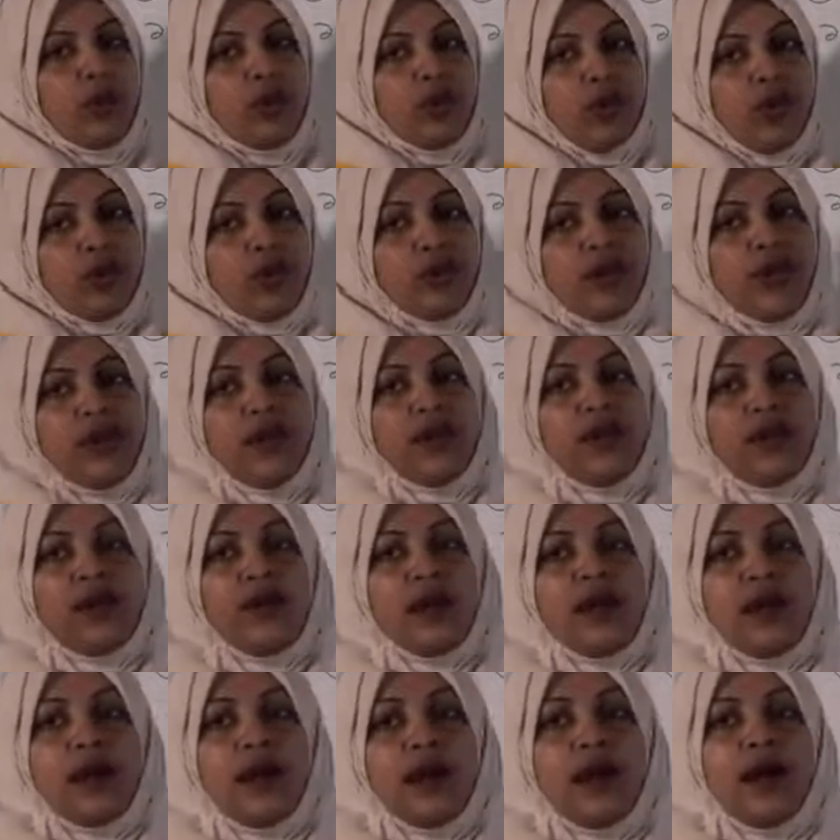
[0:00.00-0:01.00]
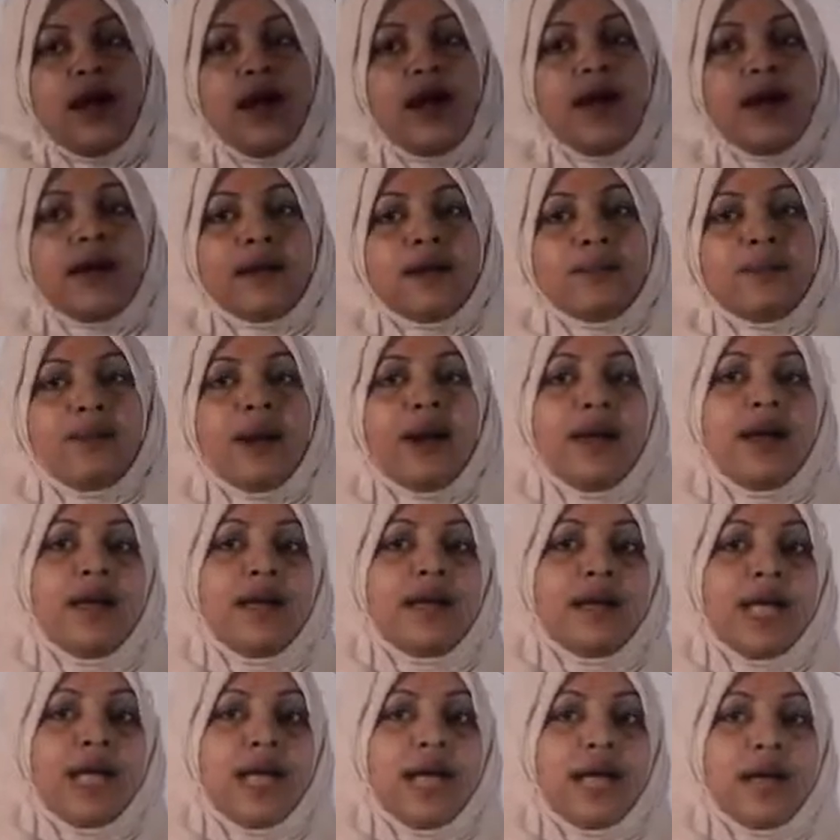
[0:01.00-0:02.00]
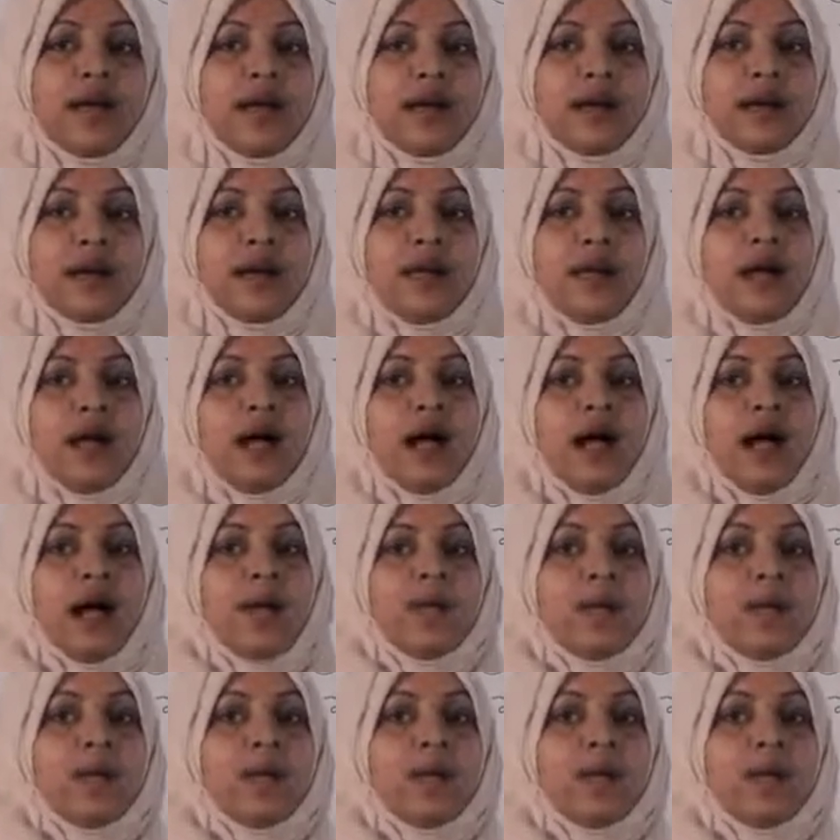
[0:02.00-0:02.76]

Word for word: করছি হচ্ছে গড় মুনাফার হার বা